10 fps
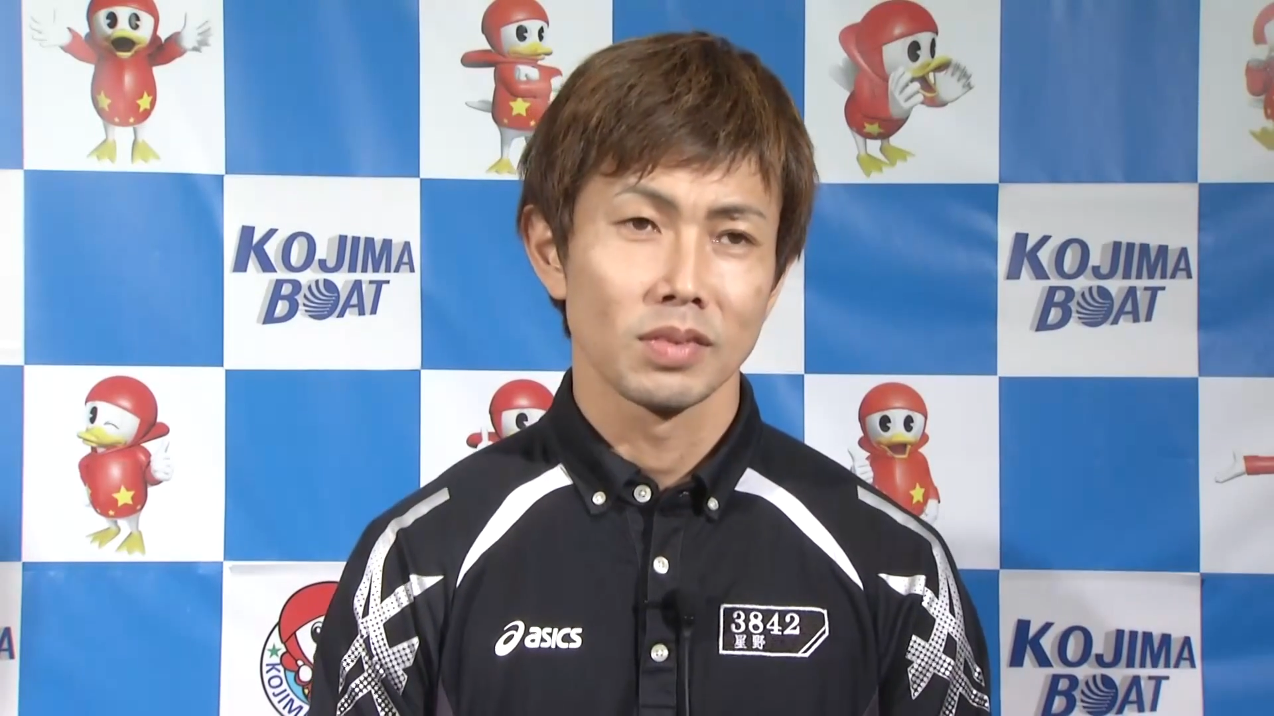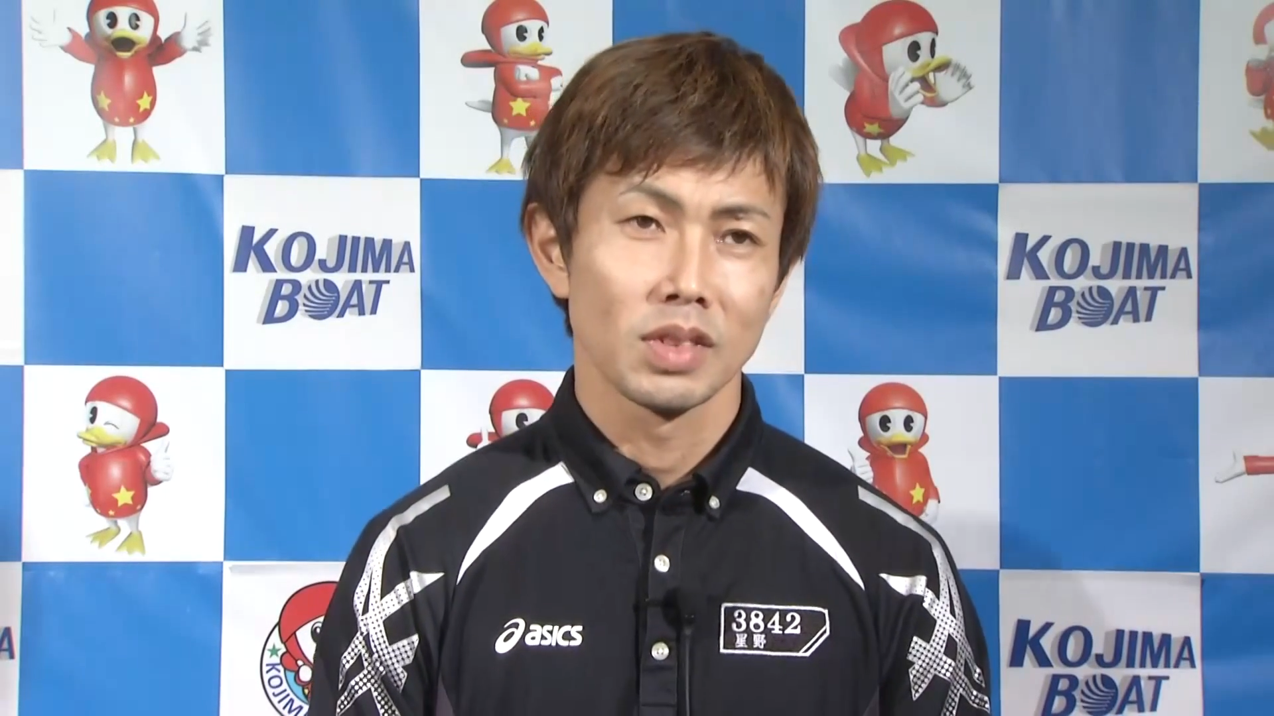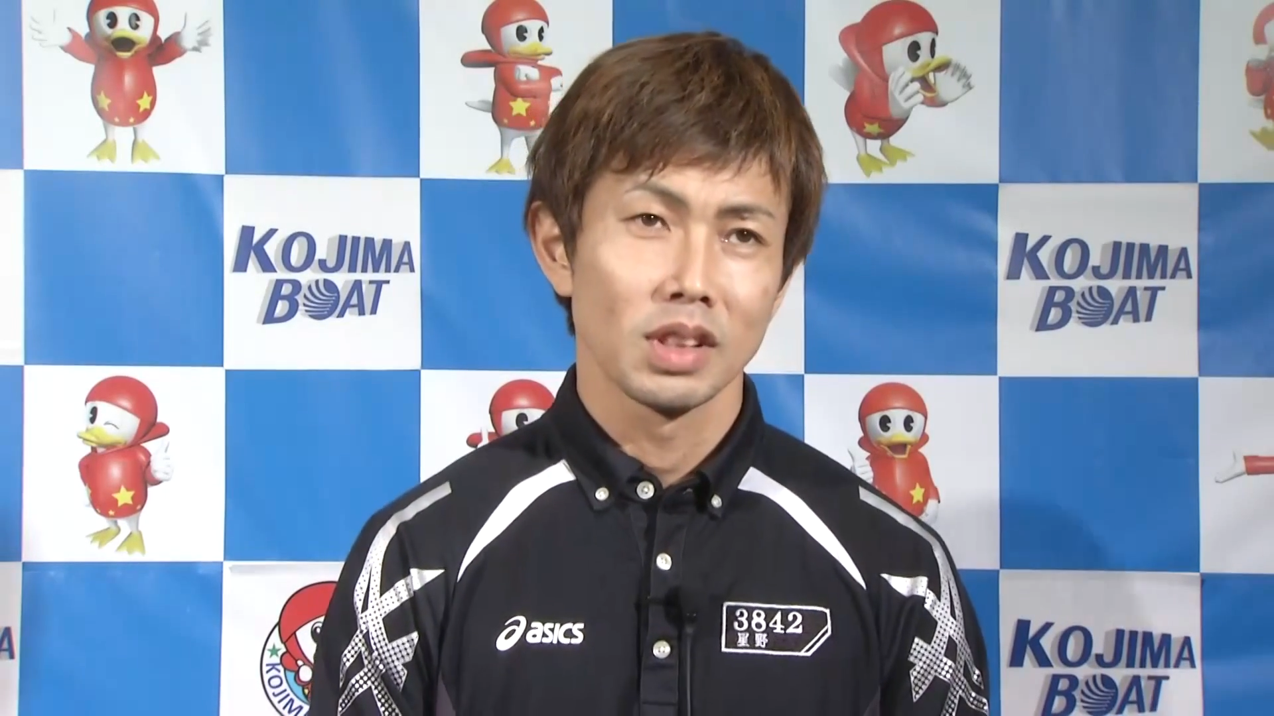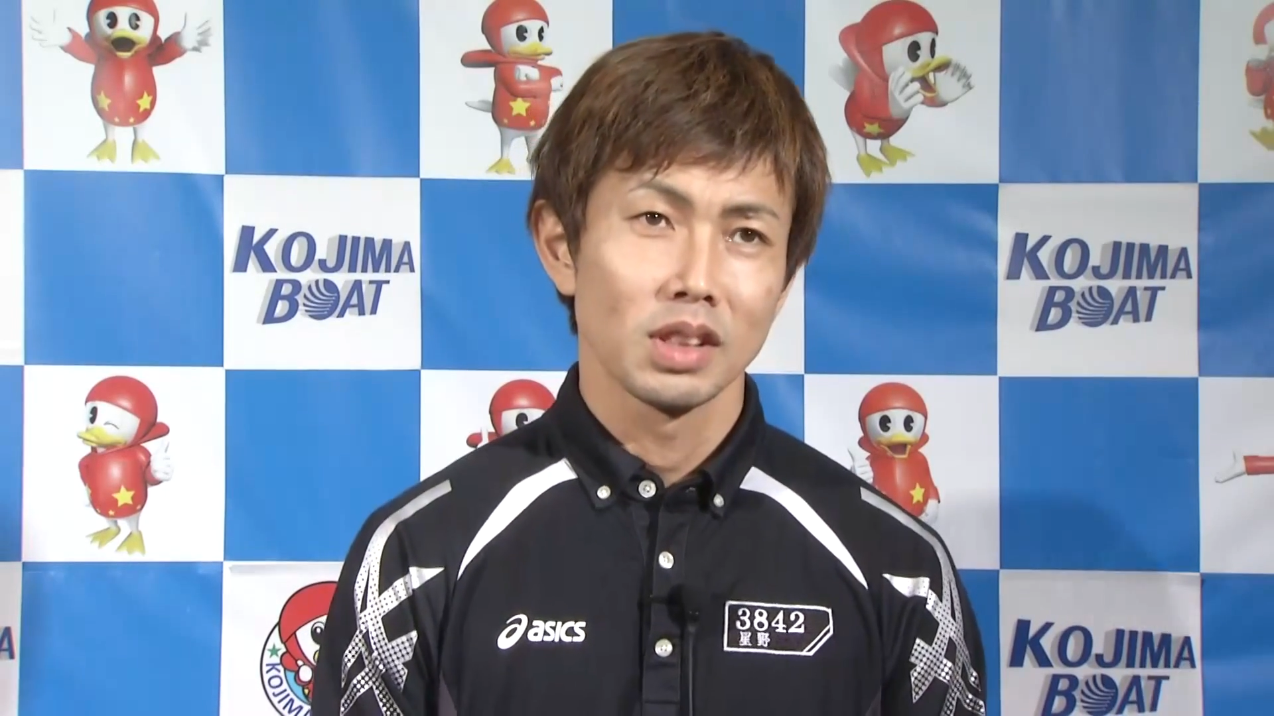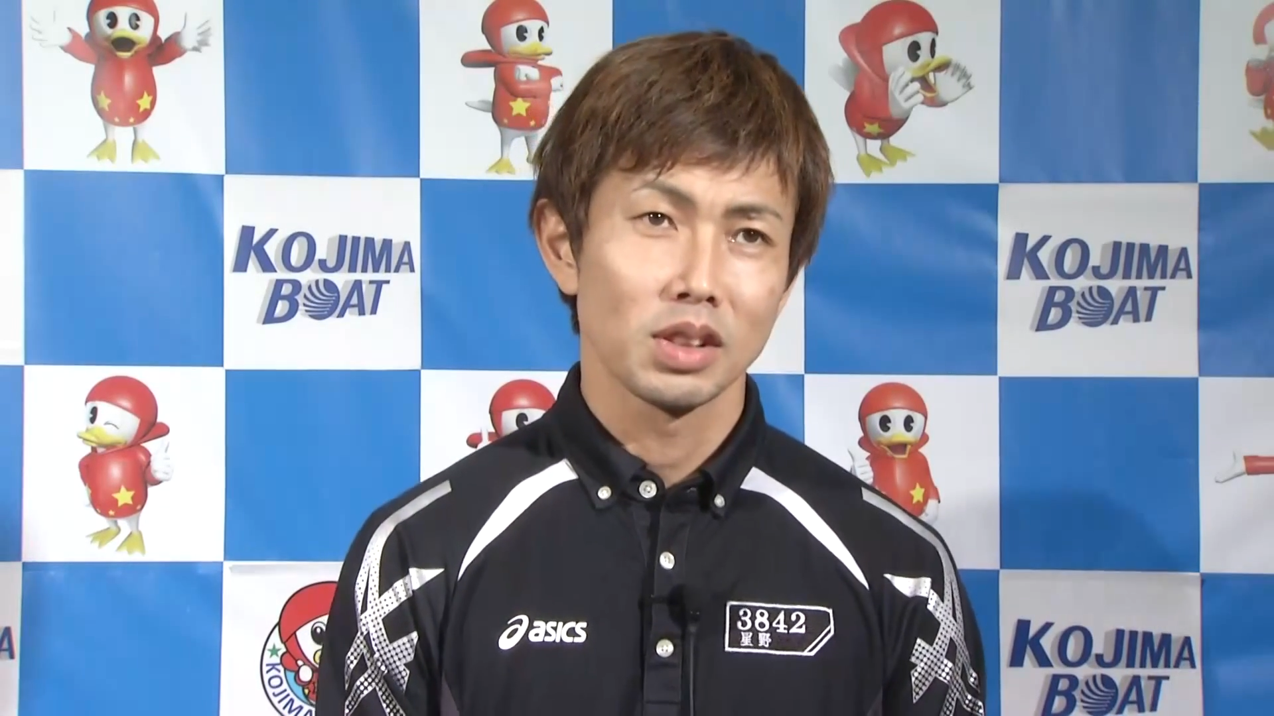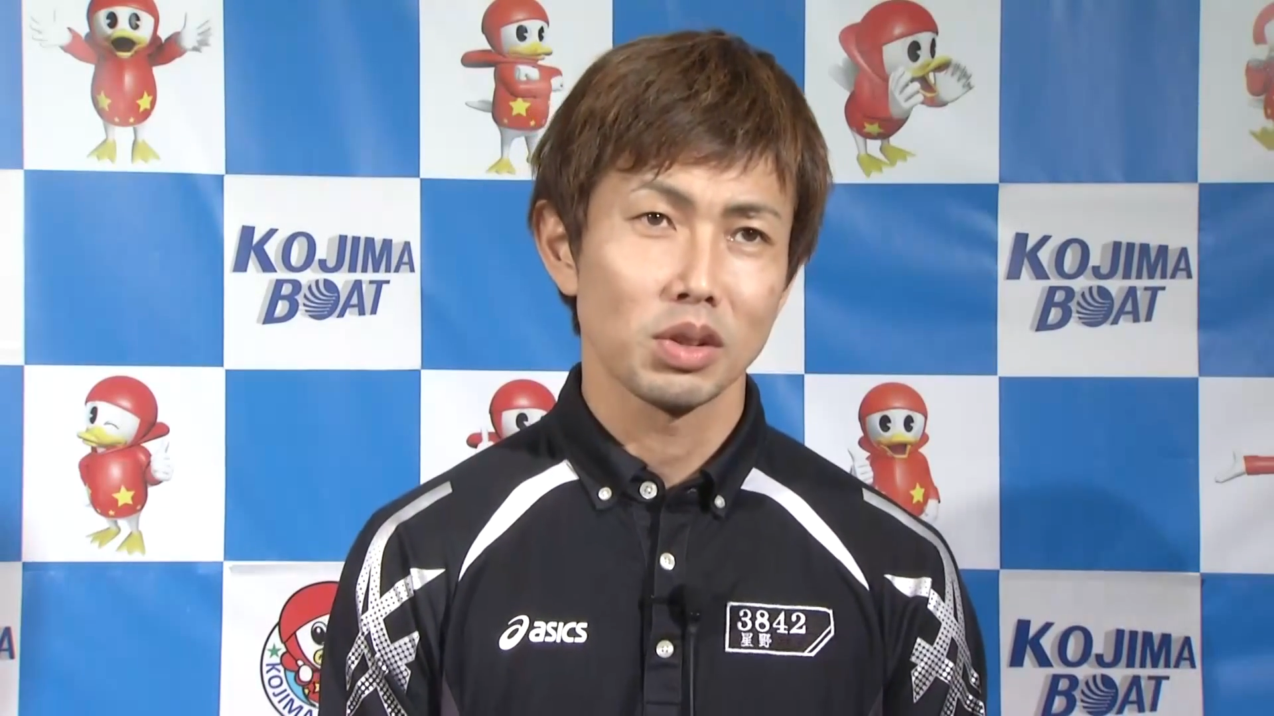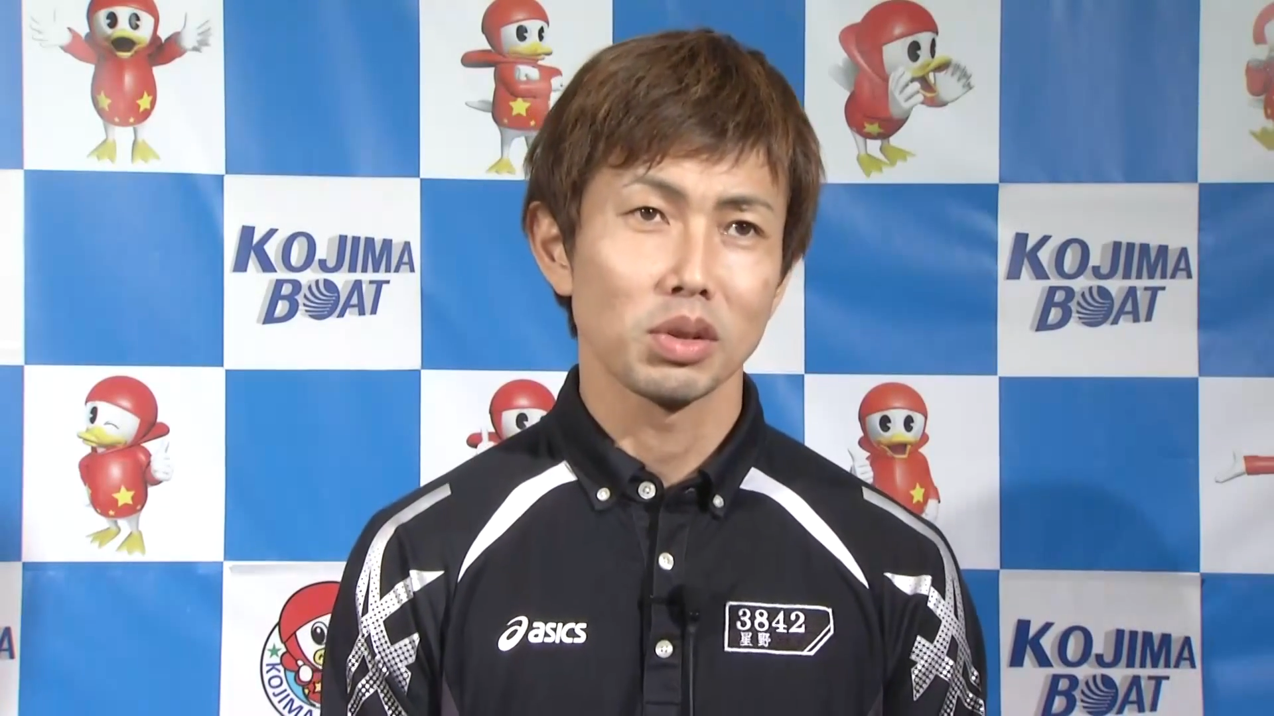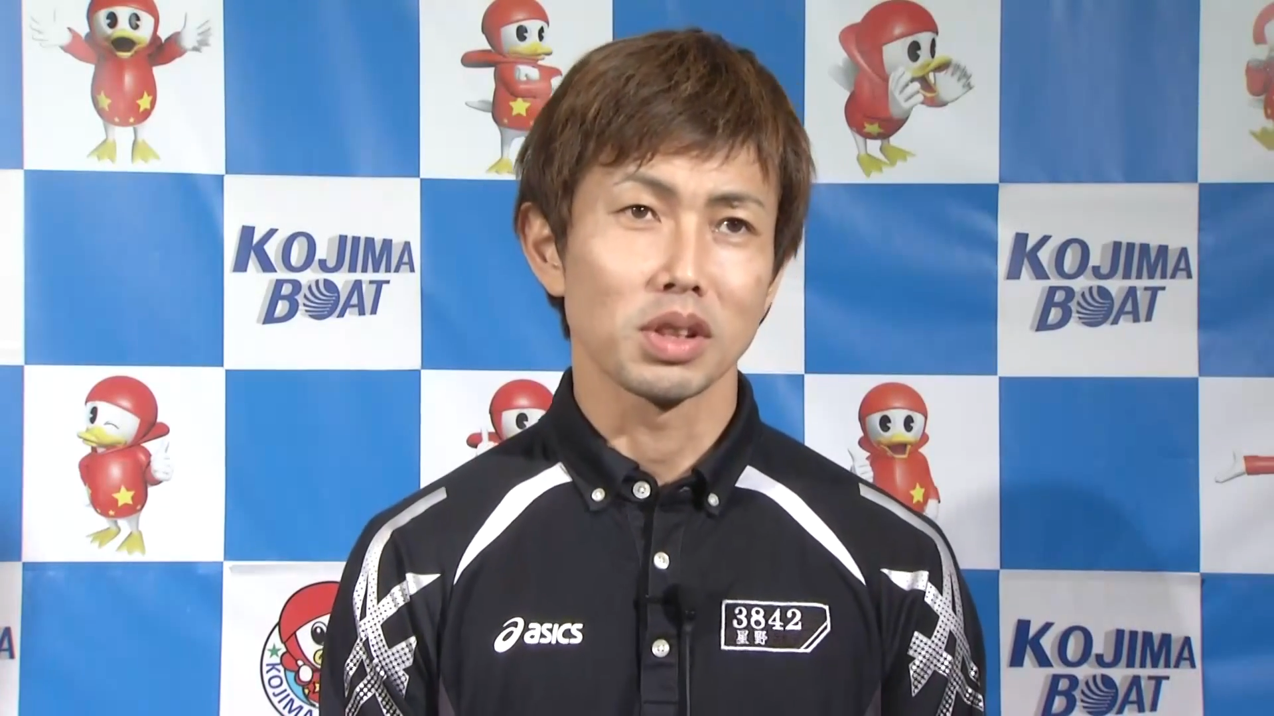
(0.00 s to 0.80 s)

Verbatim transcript: うそ